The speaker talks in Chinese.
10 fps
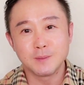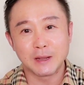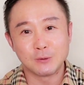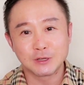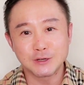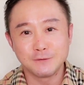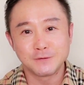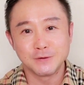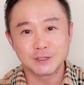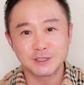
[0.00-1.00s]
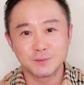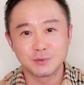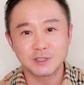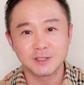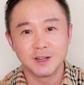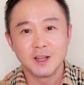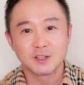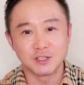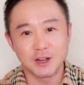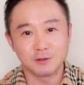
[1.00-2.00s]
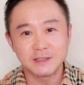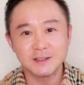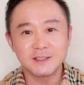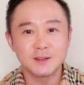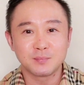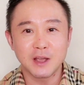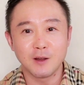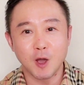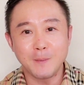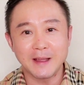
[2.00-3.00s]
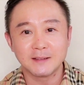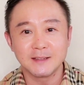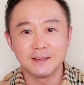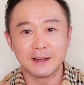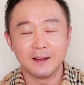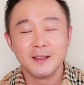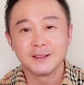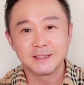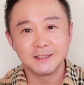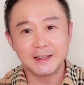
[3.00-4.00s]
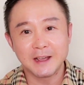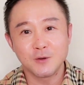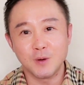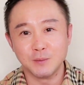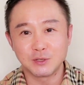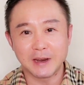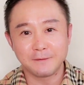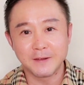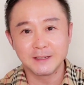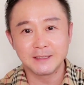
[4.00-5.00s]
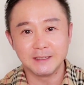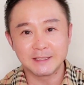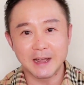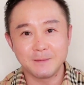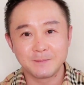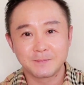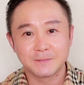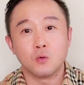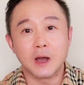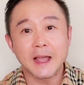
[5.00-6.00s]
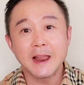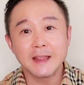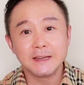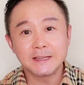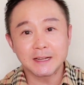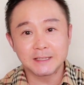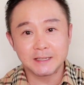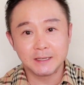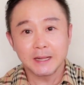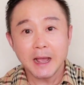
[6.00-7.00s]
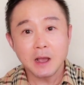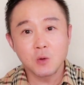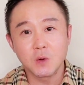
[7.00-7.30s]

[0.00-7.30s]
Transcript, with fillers: 说美国政府是不是只要经济不要老百姓呢？今天我们就来分析一下。我看了一下其他